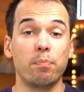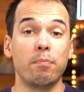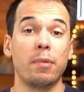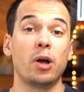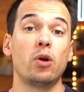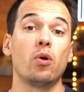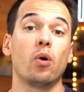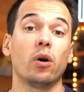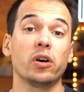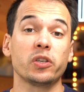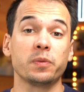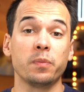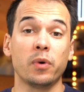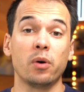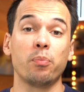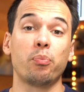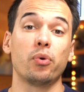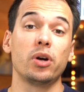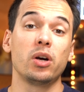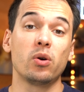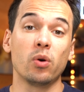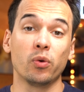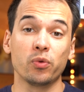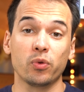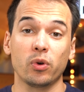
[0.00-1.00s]
Malheureusement pour
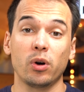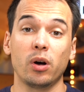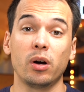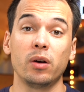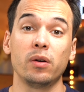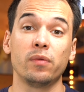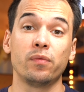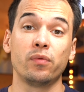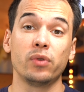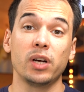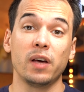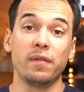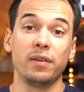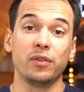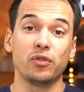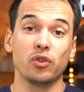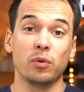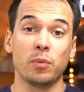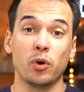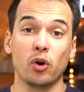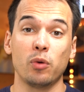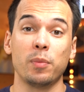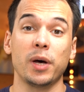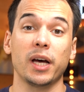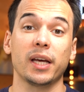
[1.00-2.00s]
les contrôles, vous l'avez
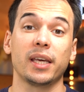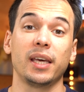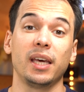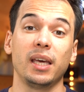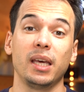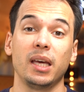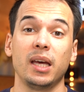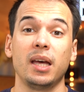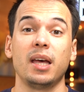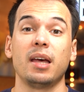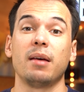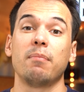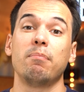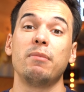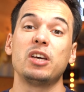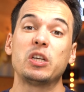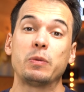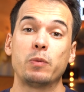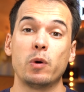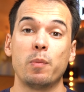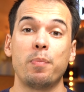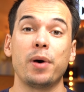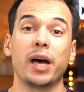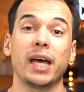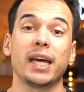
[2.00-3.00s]
sûrement remarqué, mais je
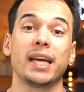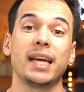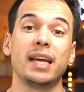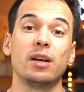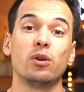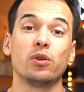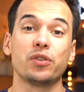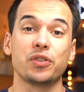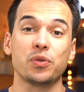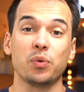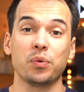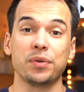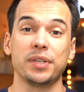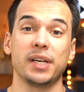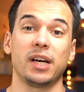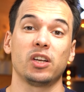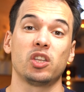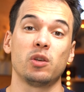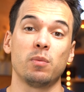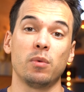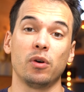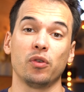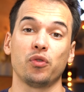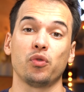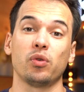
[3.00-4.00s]
peux pas régler le son
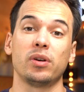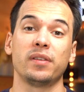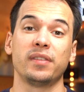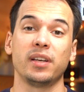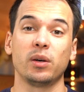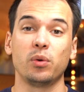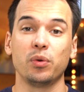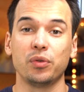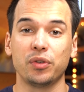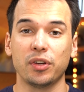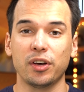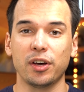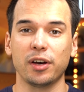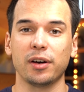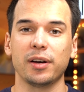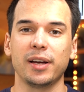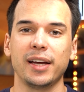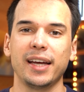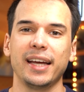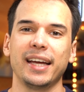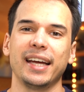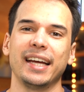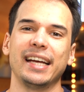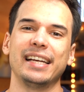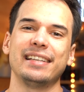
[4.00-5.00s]
directement sur les écouteurs,
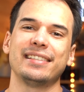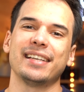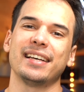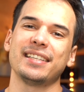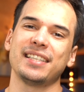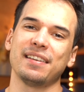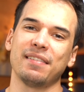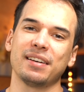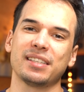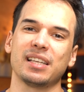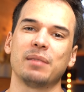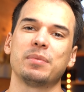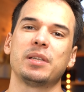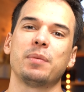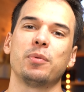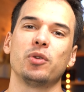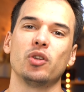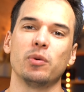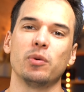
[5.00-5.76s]
et ça c'est vrai que c'est un petit peu